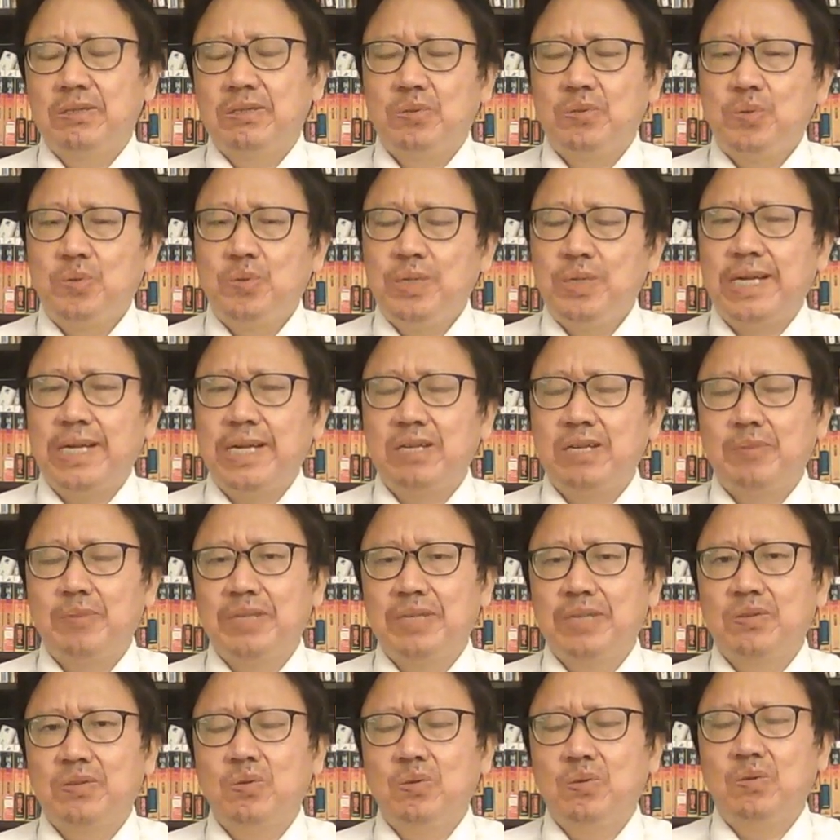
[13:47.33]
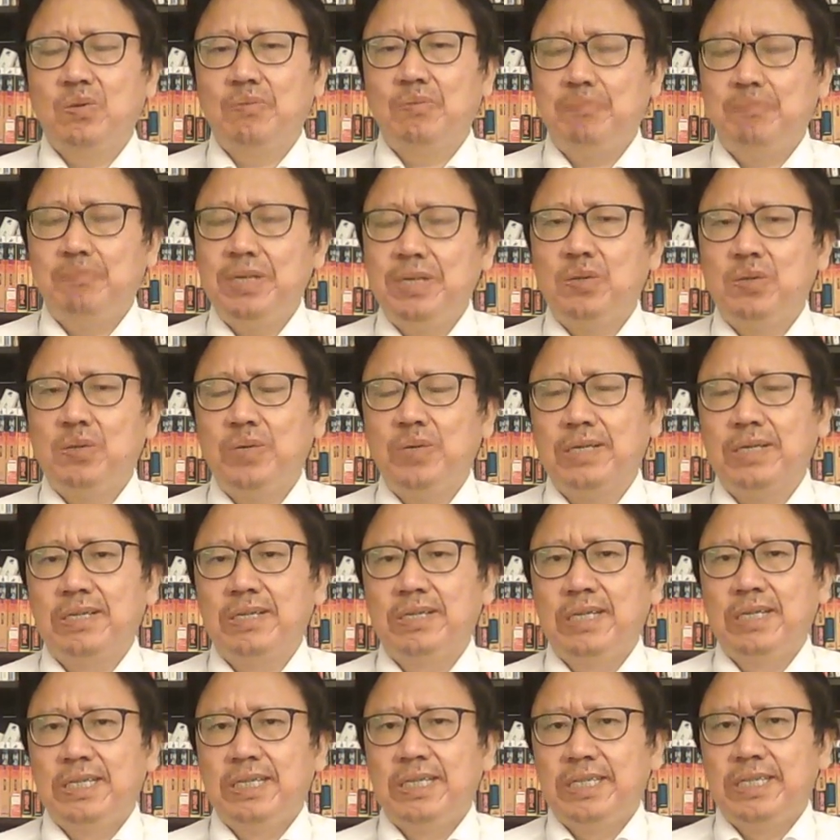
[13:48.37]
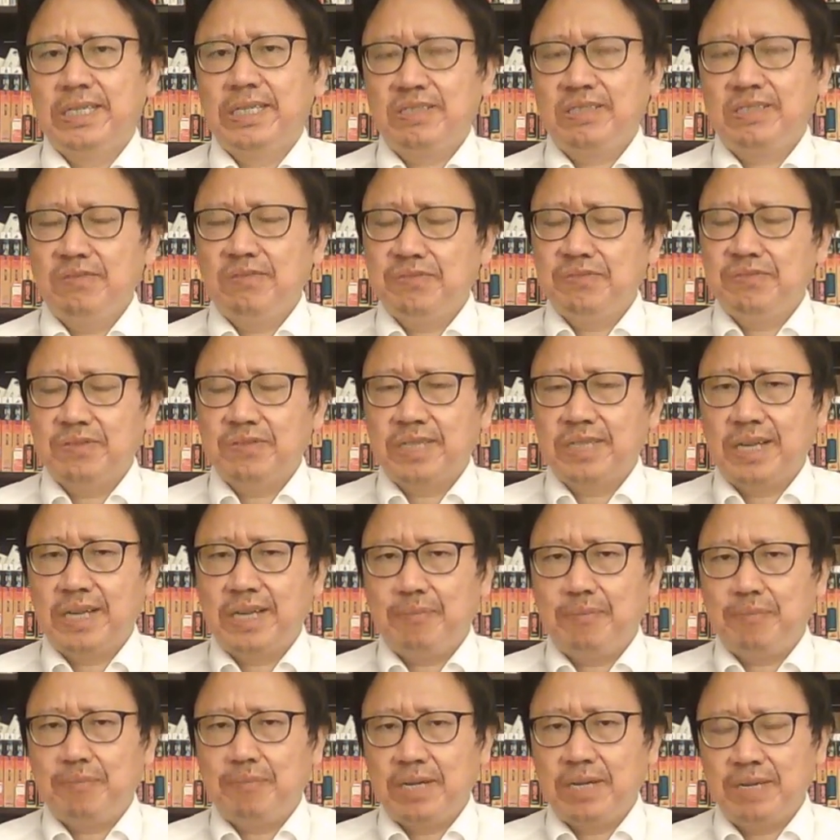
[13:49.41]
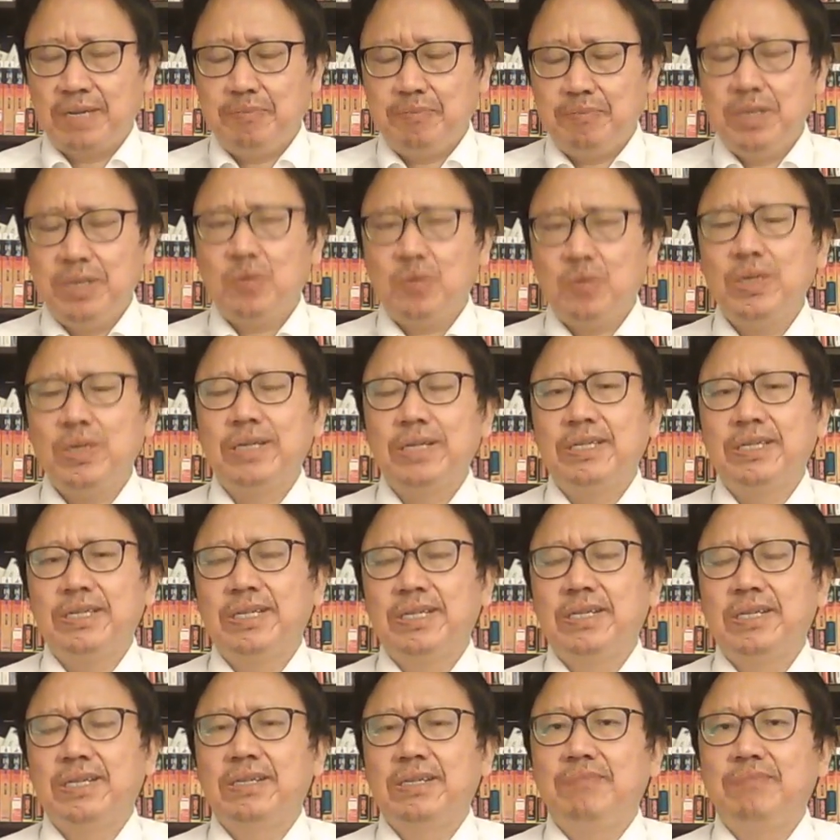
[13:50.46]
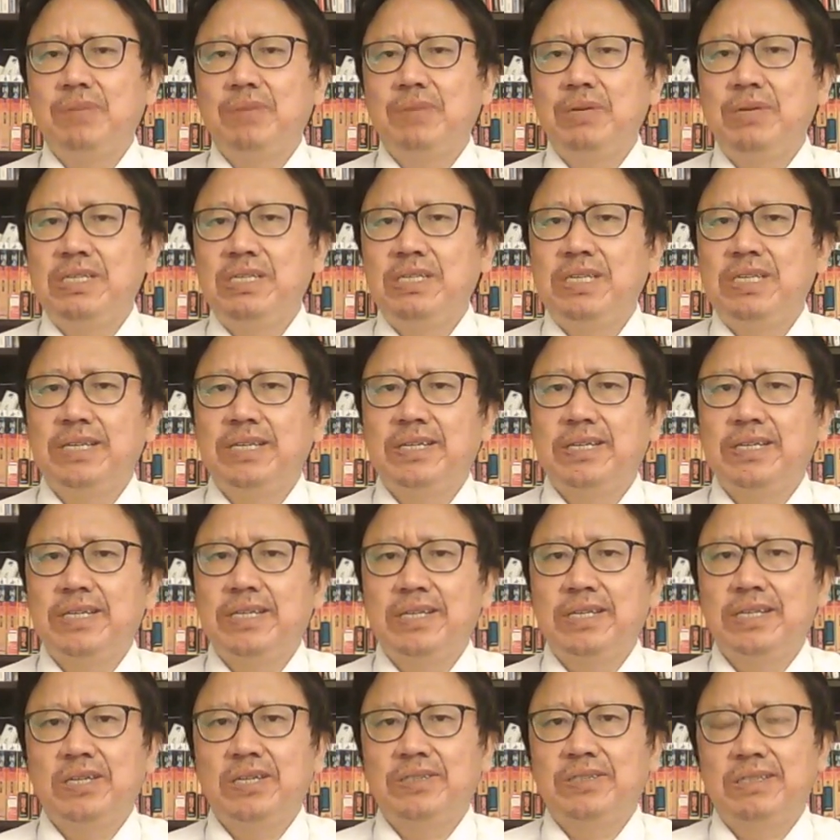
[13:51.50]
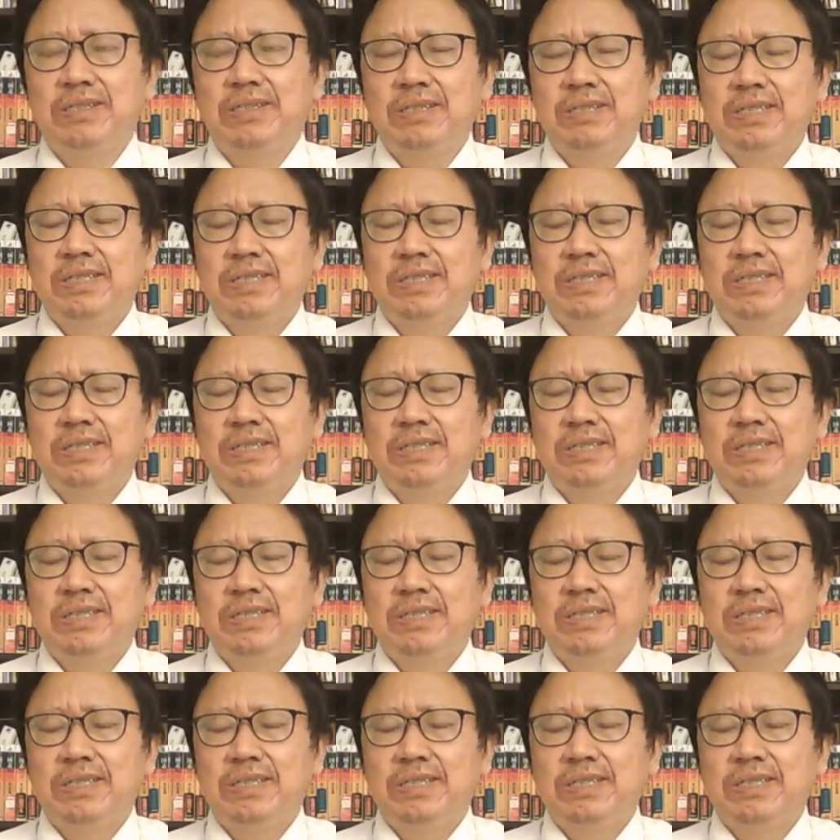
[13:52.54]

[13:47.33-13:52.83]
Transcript: 去年就被中共逼退，一个政府可以可以逼退一个民营企业的领导人，